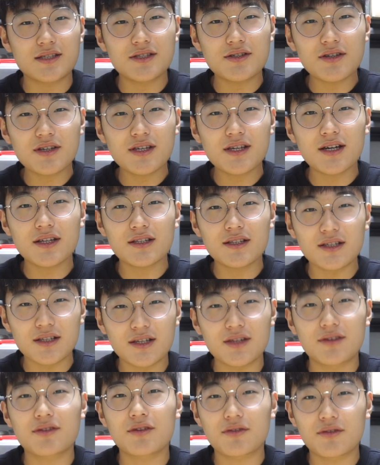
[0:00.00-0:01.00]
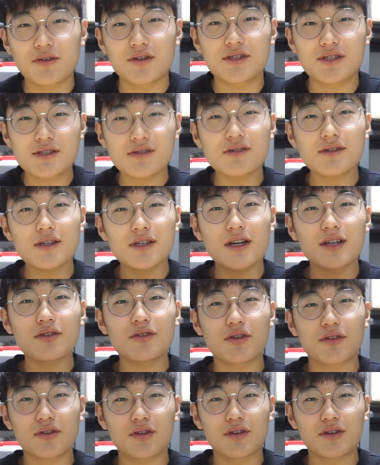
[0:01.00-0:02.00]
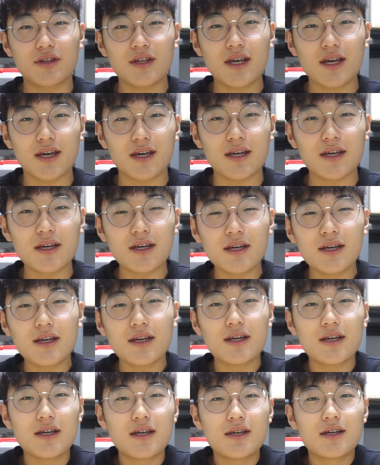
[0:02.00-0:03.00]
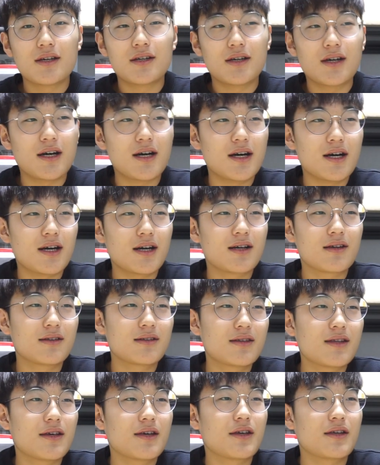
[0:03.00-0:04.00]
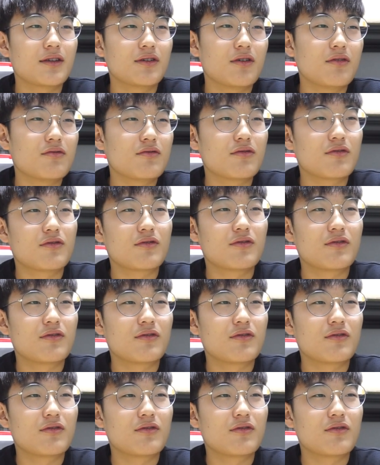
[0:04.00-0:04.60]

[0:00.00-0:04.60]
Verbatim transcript: 시험기간을 있었어요 시험기간으로 있었는데 아 그때 너무